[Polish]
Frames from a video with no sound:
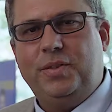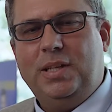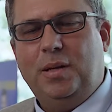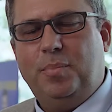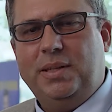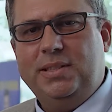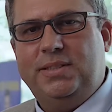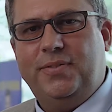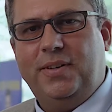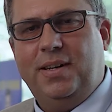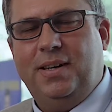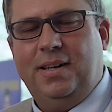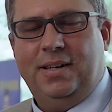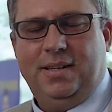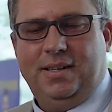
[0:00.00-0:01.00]
Witam
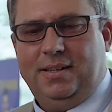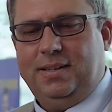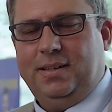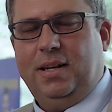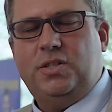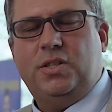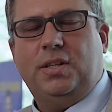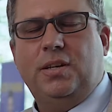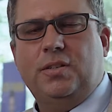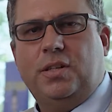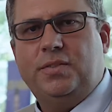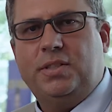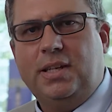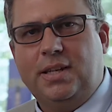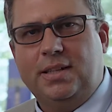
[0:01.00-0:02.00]
Państwa, e, Leszek
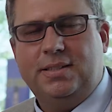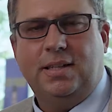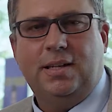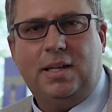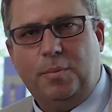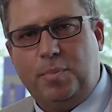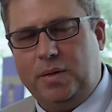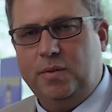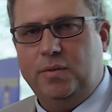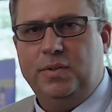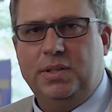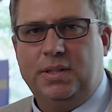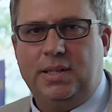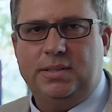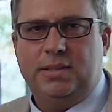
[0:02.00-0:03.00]
Janczewski, Kancelaria
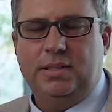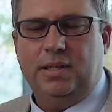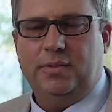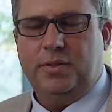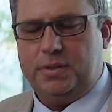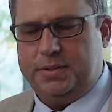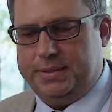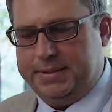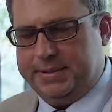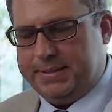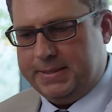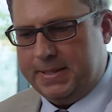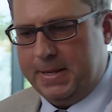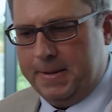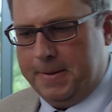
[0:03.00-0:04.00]
Prawno-Windykacyjna
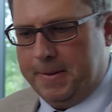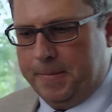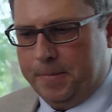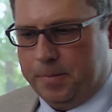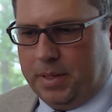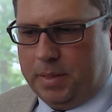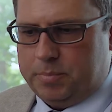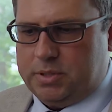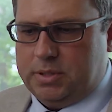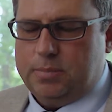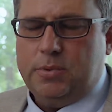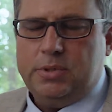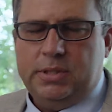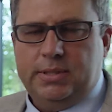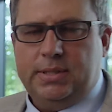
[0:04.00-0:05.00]
Fortis. Mam
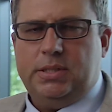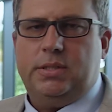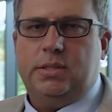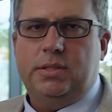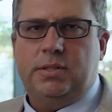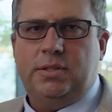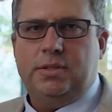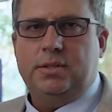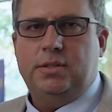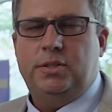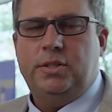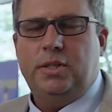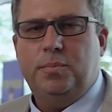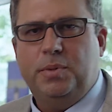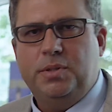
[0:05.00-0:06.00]
przyjemność i zaszczyt
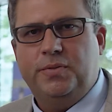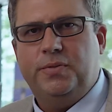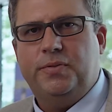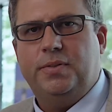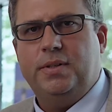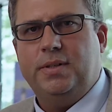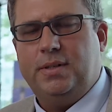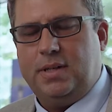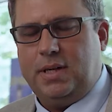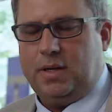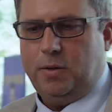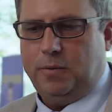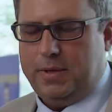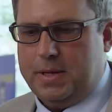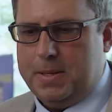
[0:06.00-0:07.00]
dzisiaj być w
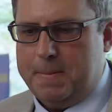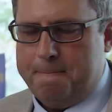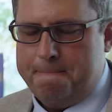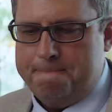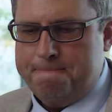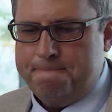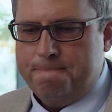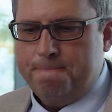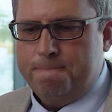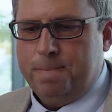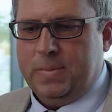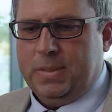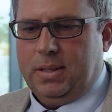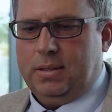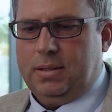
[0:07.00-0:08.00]
Krakowie
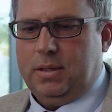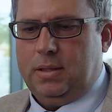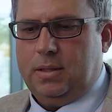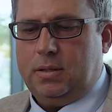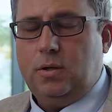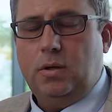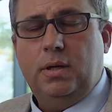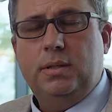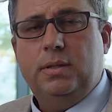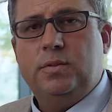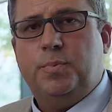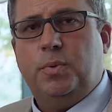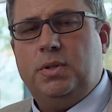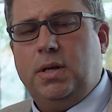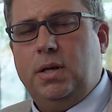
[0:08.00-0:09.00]
na kolejnym
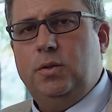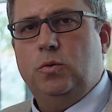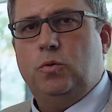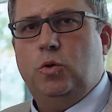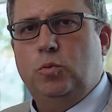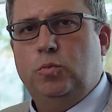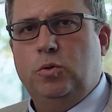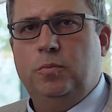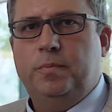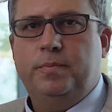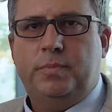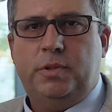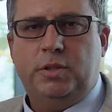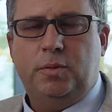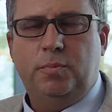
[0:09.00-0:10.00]
spotkaniu Klubu
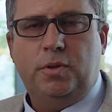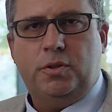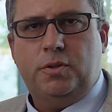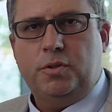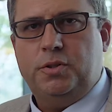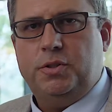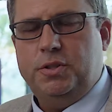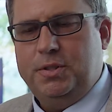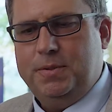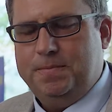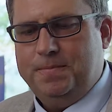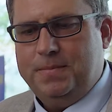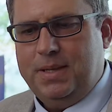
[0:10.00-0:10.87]
Przedsiębiorczości.